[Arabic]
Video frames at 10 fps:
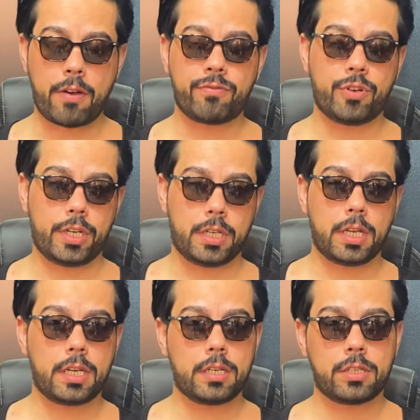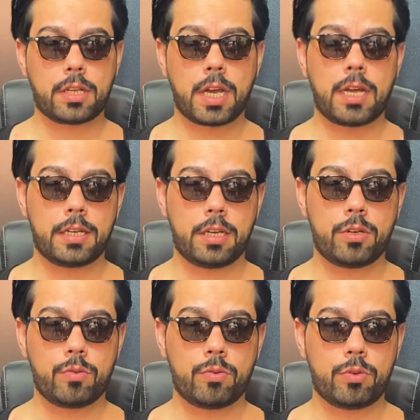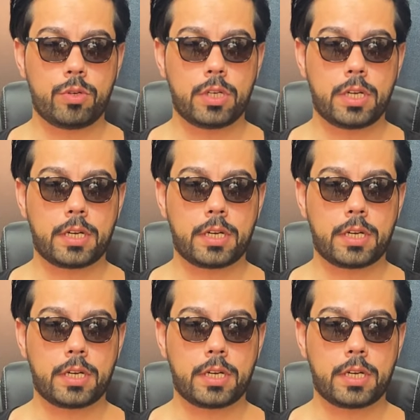عفوا ان كان انه